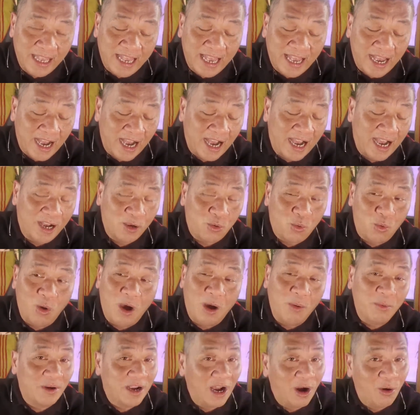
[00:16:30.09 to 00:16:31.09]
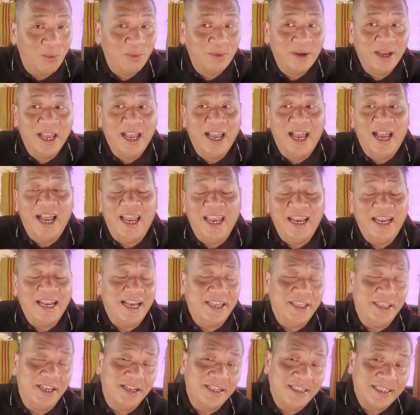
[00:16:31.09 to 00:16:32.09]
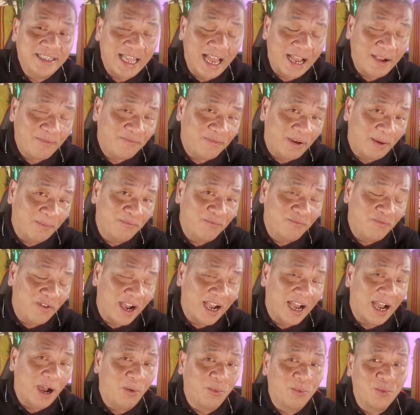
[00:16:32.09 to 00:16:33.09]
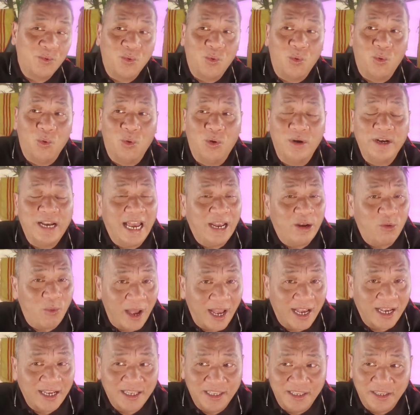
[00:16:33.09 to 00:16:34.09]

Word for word: à, của Hồng Kông hay là những tác phẩm văn học của Đài Loan